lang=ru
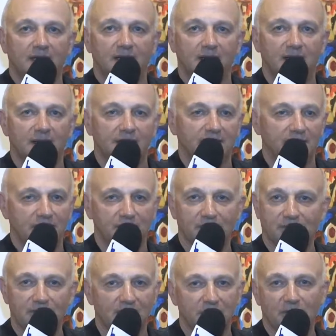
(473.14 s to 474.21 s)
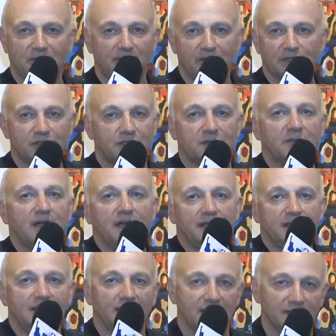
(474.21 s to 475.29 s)
а, таких как Михаил
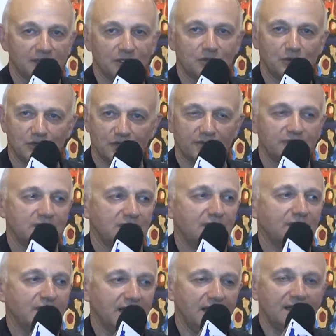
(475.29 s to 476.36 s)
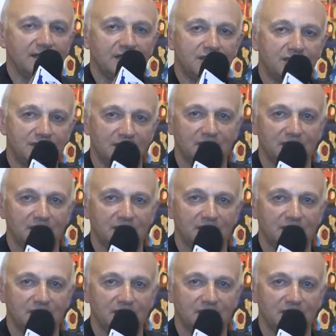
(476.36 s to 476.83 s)
Шемякин, они здесь тоже выставлялись,